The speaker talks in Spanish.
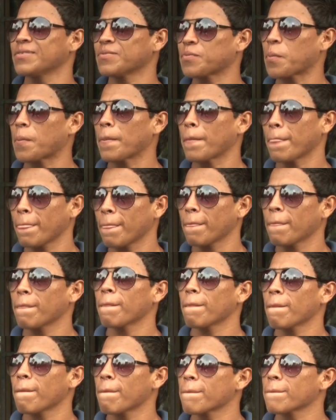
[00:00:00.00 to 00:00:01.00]
Ajá, ¿y
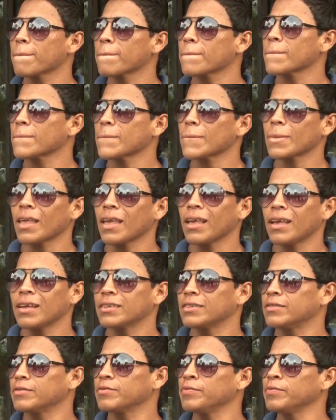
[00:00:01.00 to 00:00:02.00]
con quién estaba? ¿Solo,
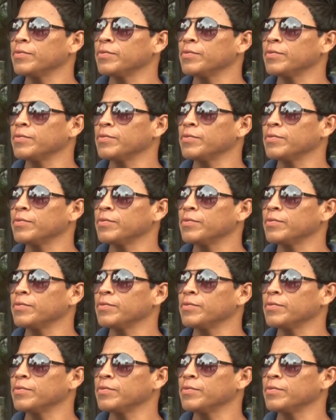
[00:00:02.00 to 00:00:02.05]
solo, solo?